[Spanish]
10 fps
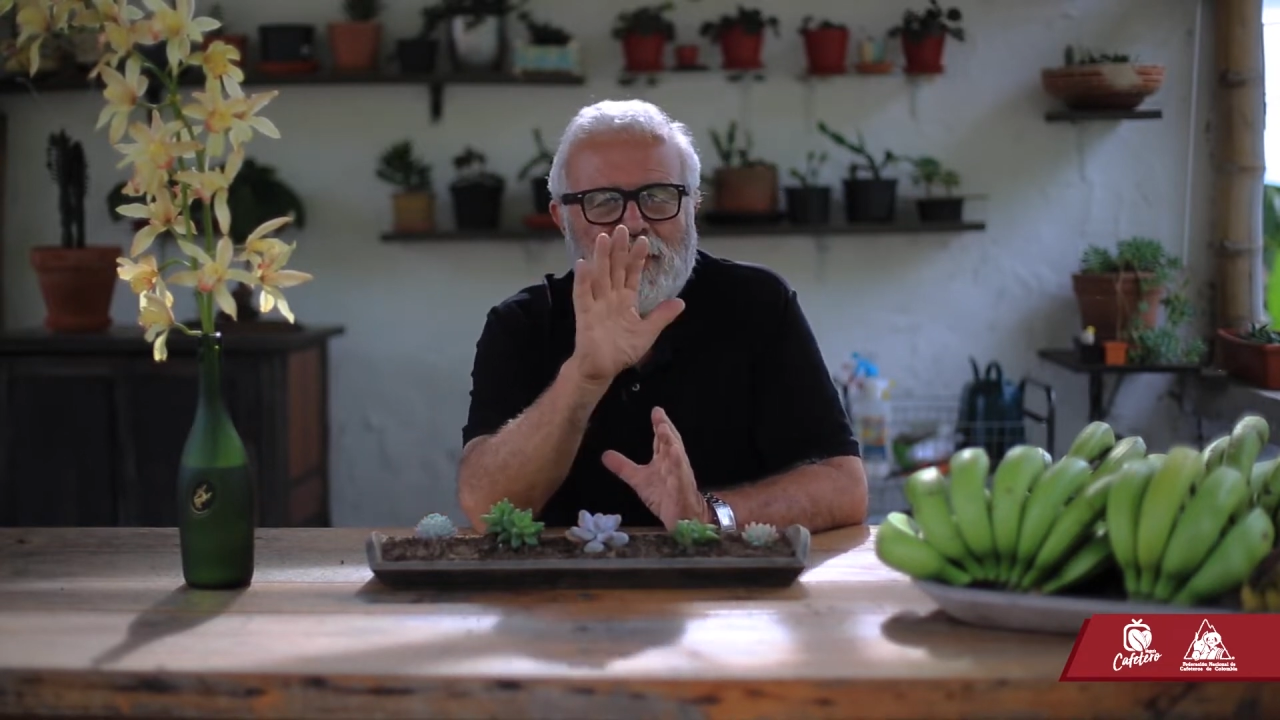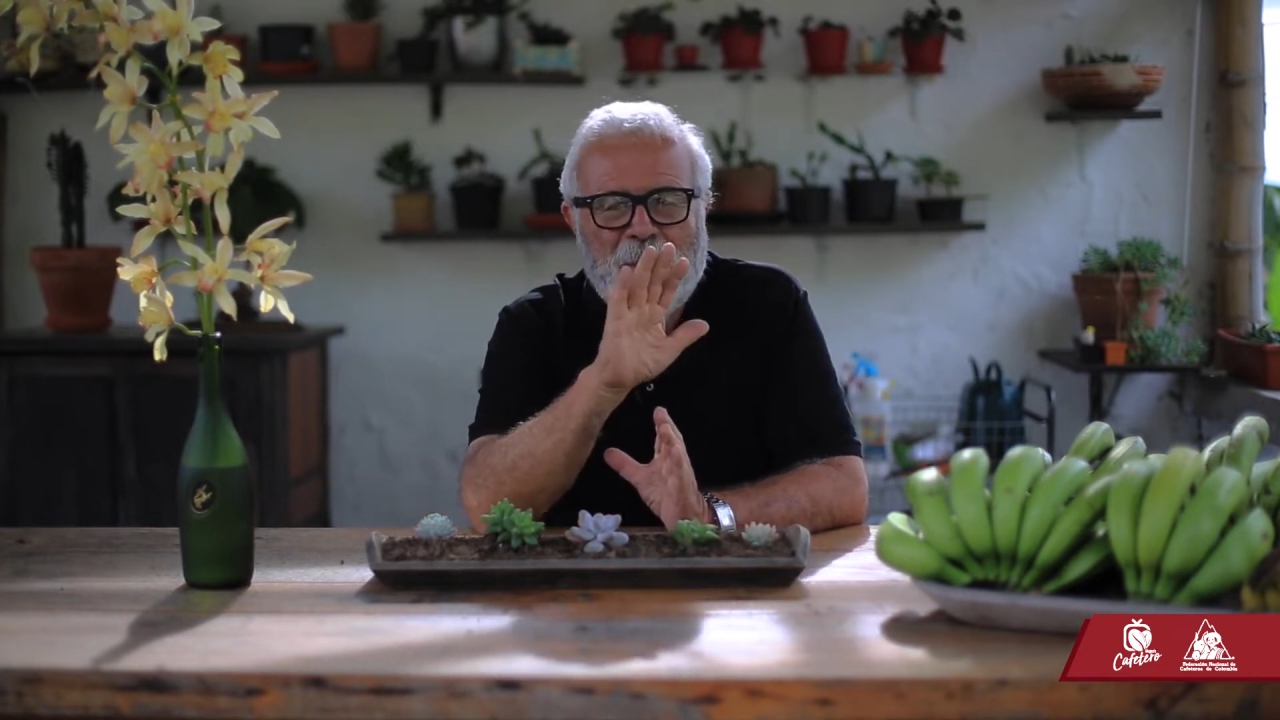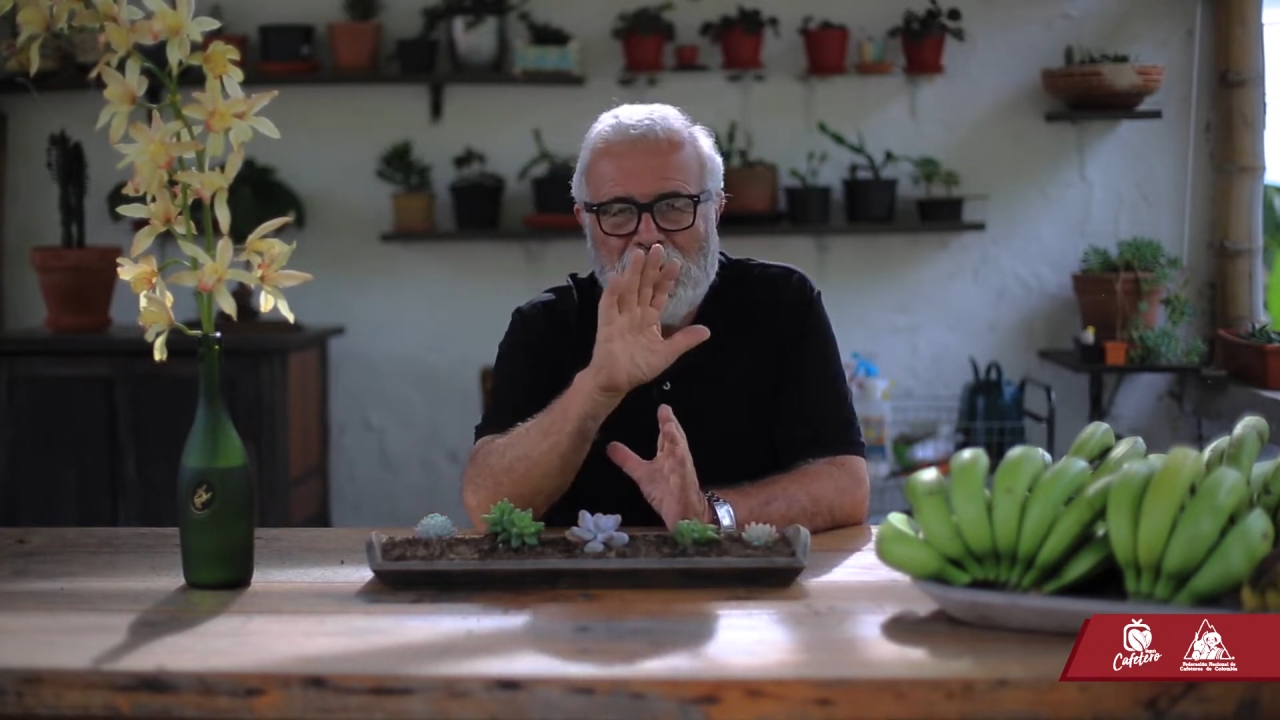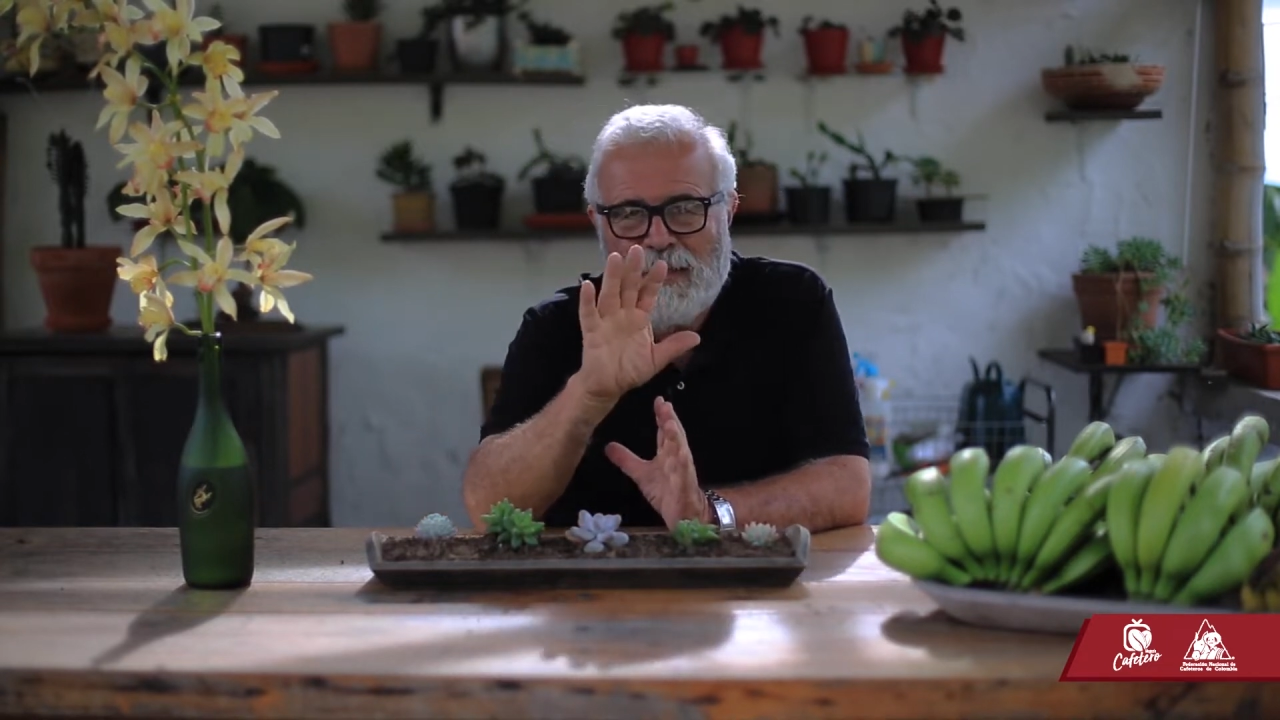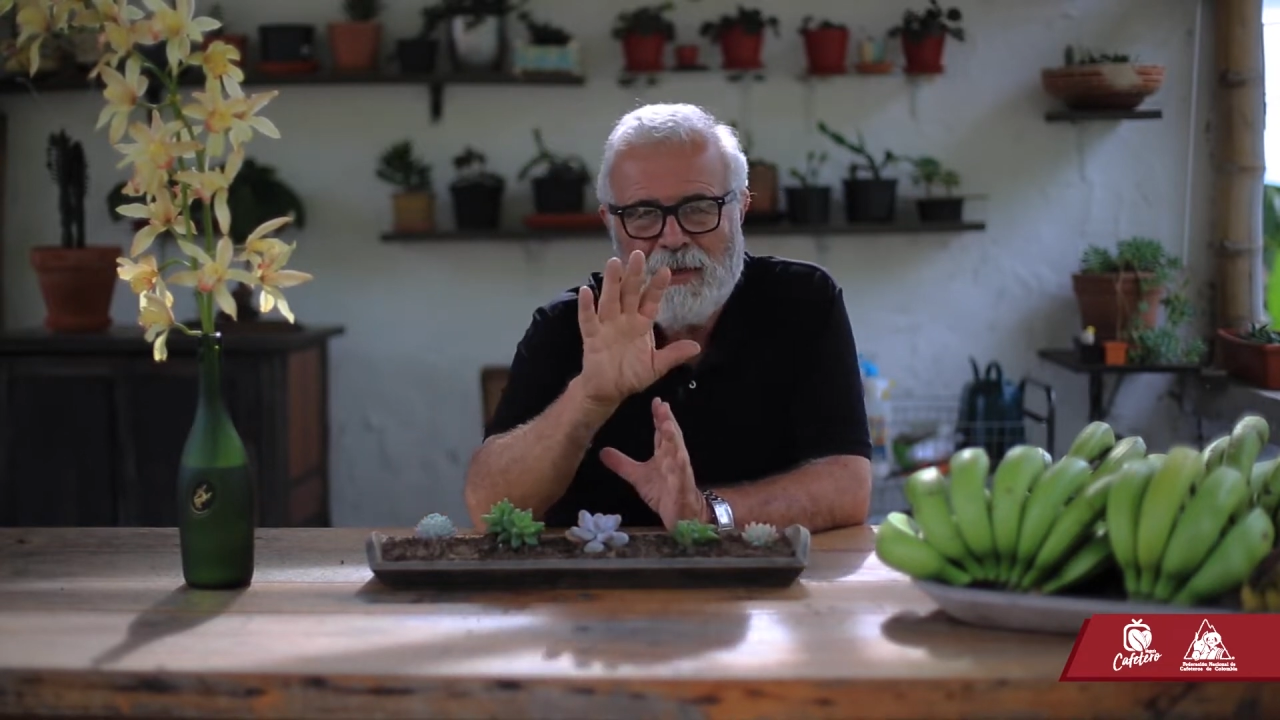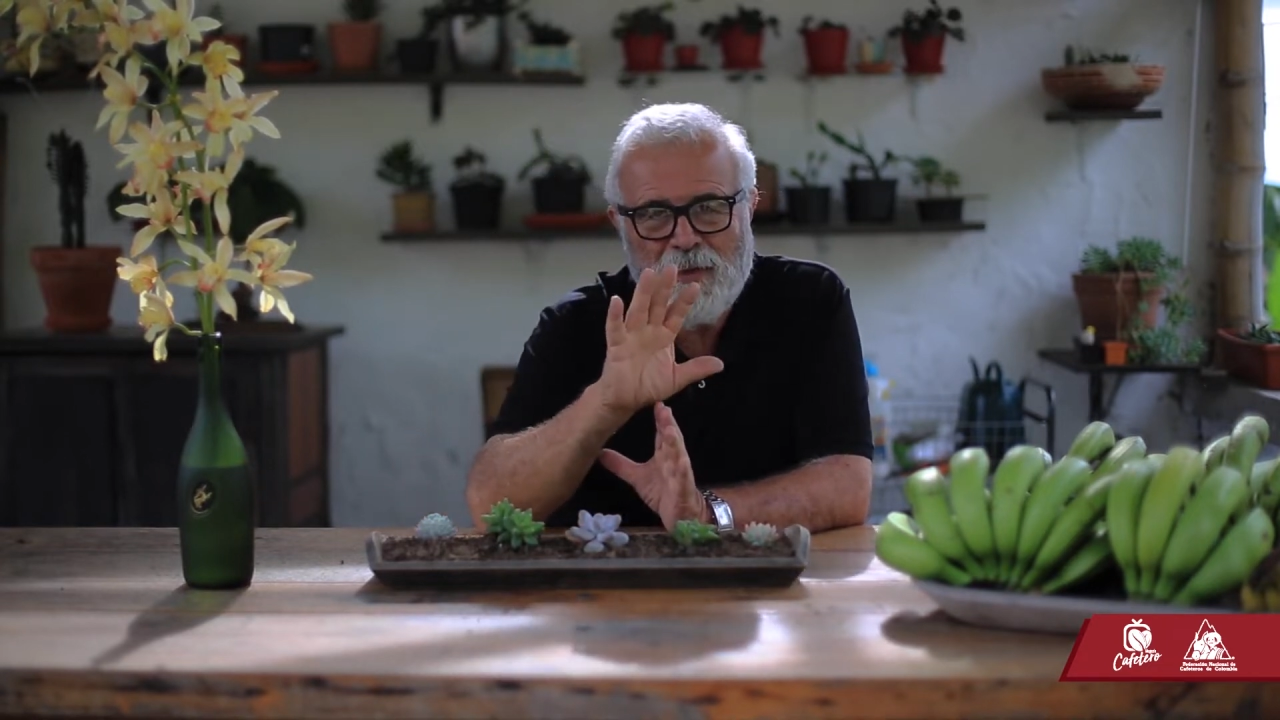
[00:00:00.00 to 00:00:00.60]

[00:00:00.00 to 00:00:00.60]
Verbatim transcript: 50,